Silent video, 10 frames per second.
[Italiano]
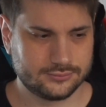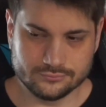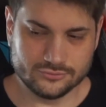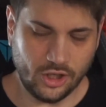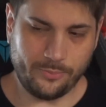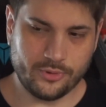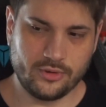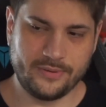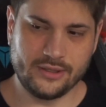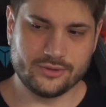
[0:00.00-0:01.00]
Dopo il
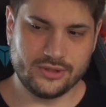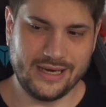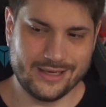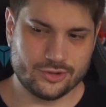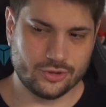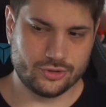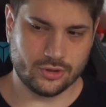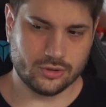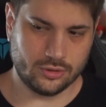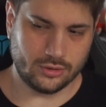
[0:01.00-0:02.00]
periodo di lancio il
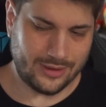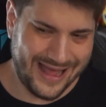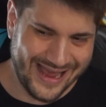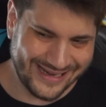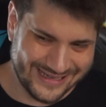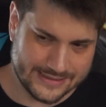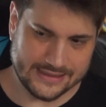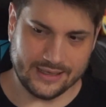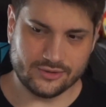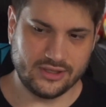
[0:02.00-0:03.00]
gioco ha
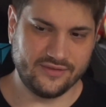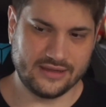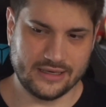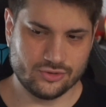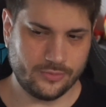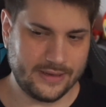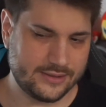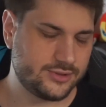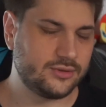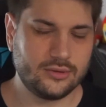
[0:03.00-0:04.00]
iniziato a lievitare il suo
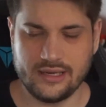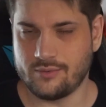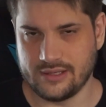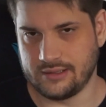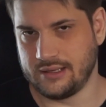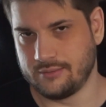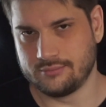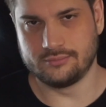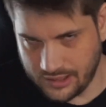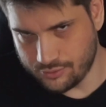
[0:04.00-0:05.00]
prezzo e quindi
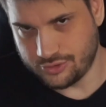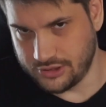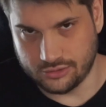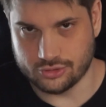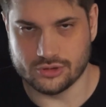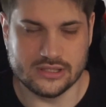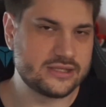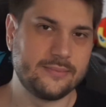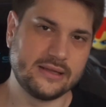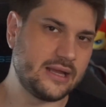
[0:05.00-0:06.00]
è uscito
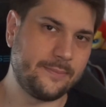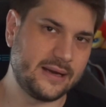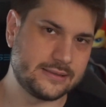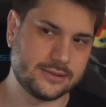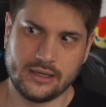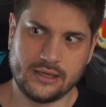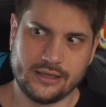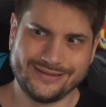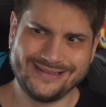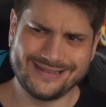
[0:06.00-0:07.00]
sostanzialmente a prezzo
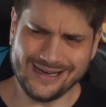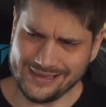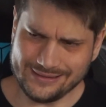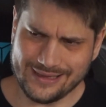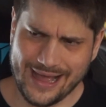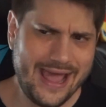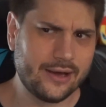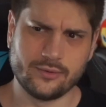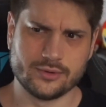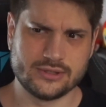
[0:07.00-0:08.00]
eh, di 30
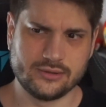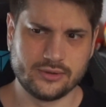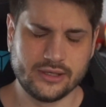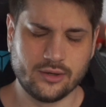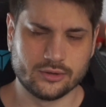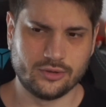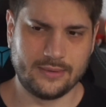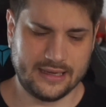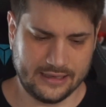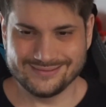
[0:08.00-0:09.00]
euro se non ricordo
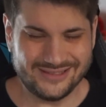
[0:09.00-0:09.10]
male.